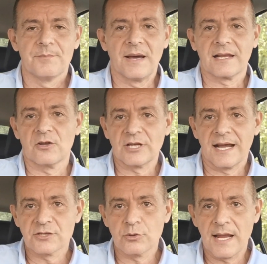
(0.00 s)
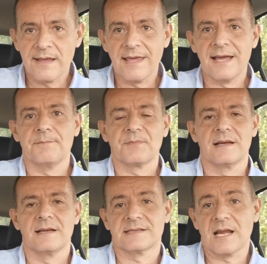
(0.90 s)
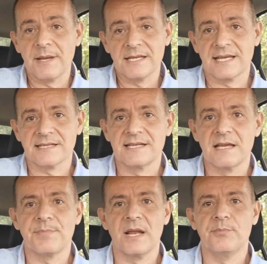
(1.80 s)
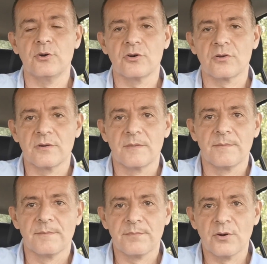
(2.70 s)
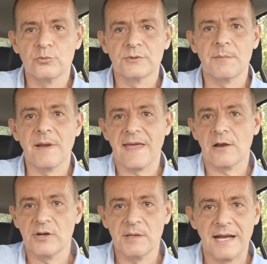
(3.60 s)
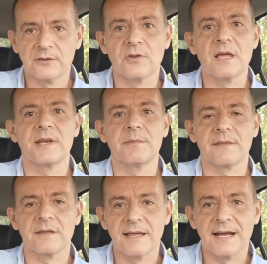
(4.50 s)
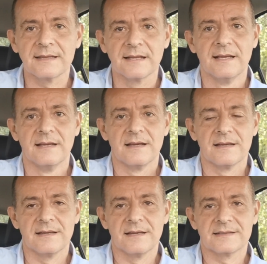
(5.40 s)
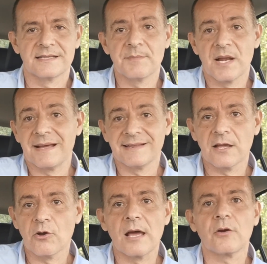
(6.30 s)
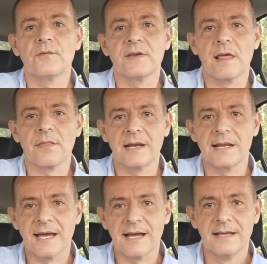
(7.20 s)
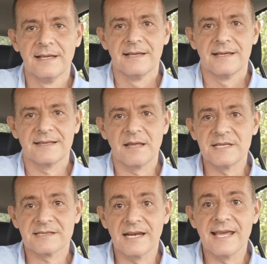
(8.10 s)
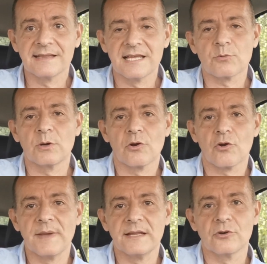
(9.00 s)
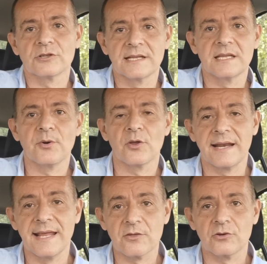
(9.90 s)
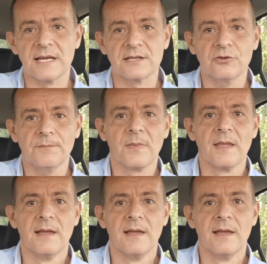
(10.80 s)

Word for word: Para que os hagáis una idea, sabéis que siempre por, por un tema de anonimato, de privacidad, eh, siempre mantengo la confidencialidad de mis clientes cuando comento este tipo de anécdotas, ¿no?